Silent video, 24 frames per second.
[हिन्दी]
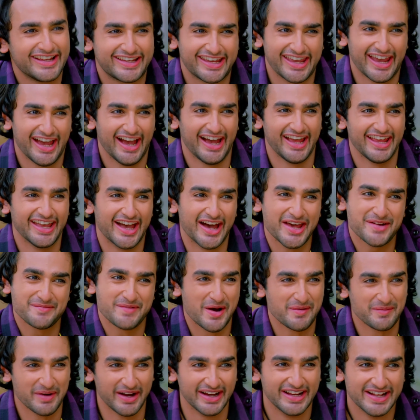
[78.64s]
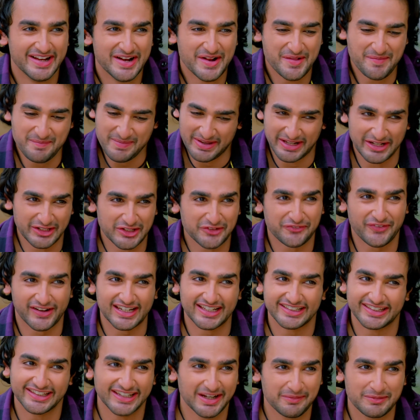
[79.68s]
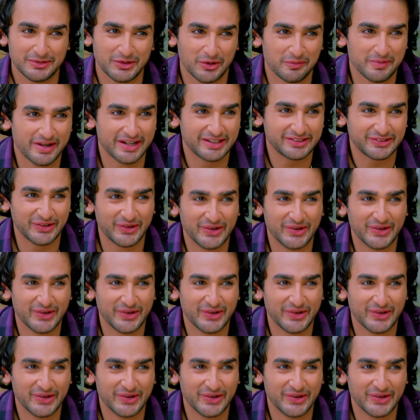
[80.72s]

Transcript: क्या यार मामा मेरी तो फटली थी ना अभी दो मिनट तो